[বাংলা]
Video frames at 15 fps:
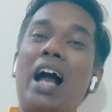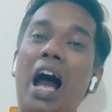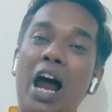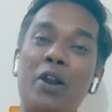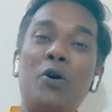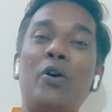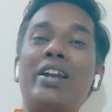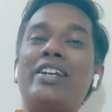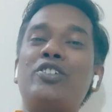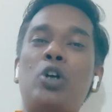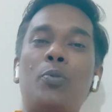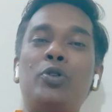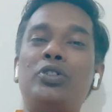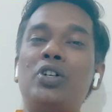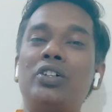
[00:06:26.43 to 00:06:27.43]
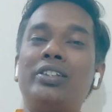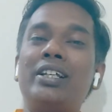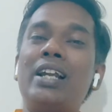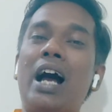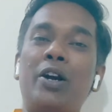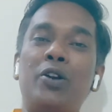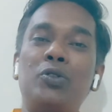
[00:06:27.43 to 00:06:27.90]
আরও অনেক সমর্থকদের
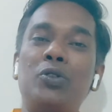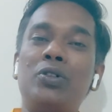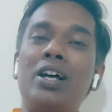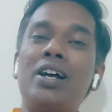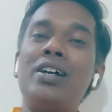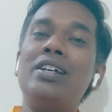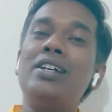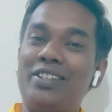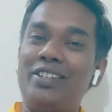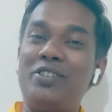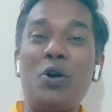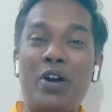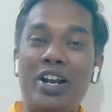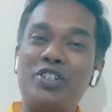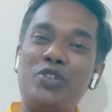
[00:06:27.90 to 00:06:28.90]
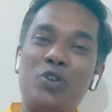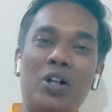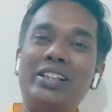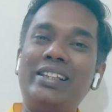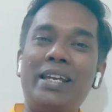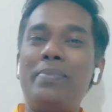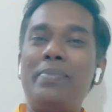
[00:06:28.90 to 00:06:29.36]
আনন্দটা চোখের জল
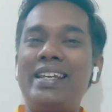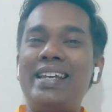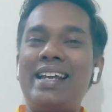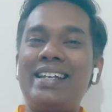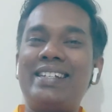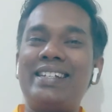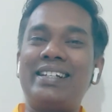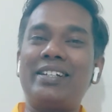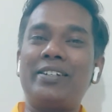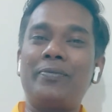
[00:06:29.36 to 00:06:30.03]
দিয়ে বেরিয়ে আসে